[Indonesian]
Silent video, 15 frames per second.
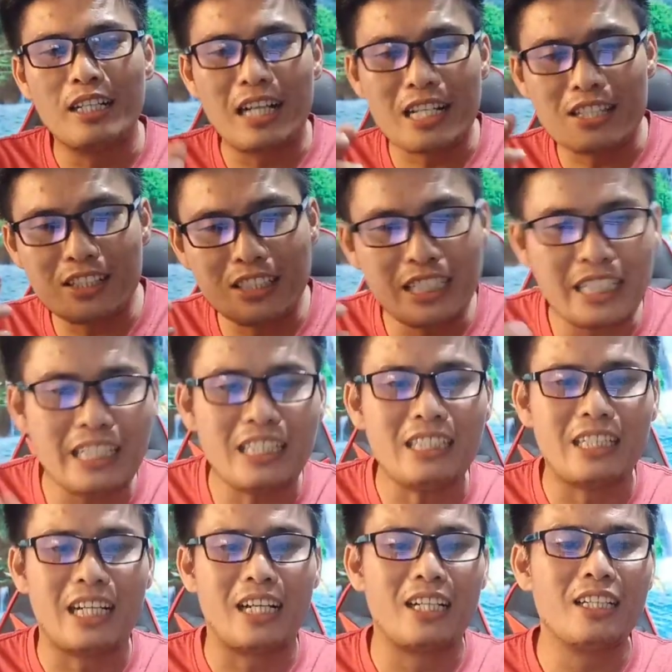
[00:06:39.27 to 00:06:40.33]
dengan
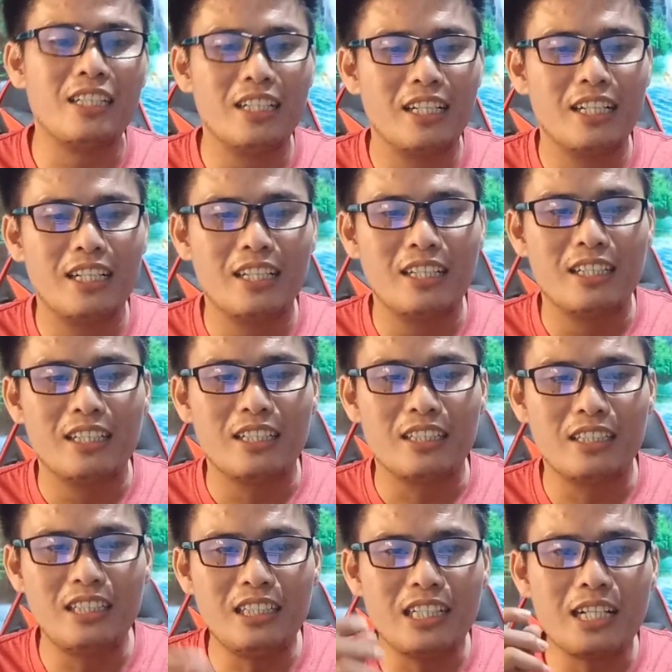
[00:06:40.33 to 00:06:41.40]
sendirinya
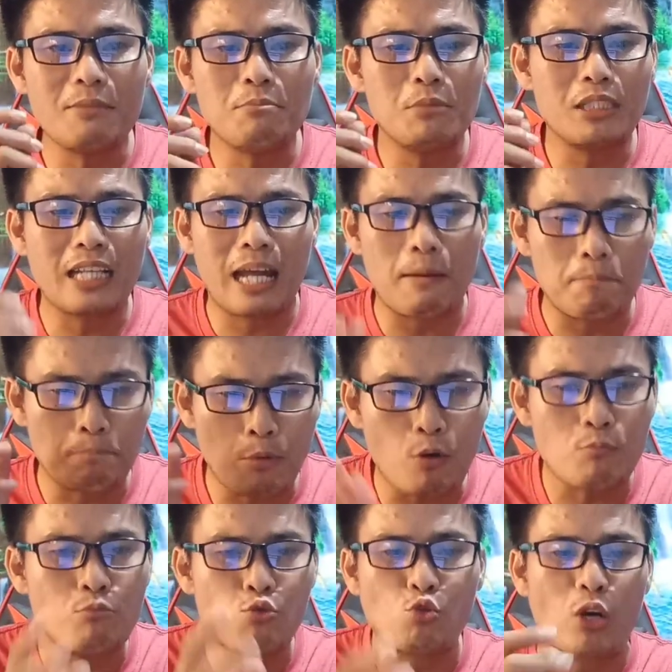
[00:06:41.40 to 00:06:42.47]
dia
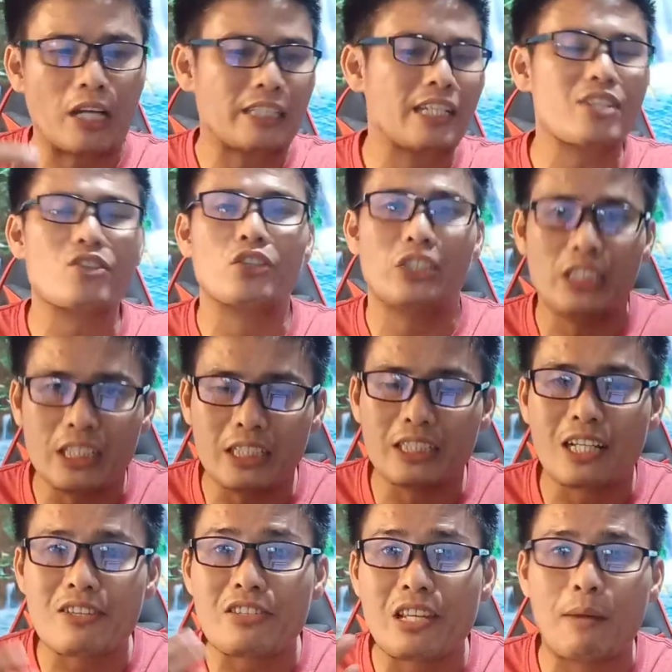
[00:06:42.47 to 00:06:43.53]
menapok mukanya sendiri yang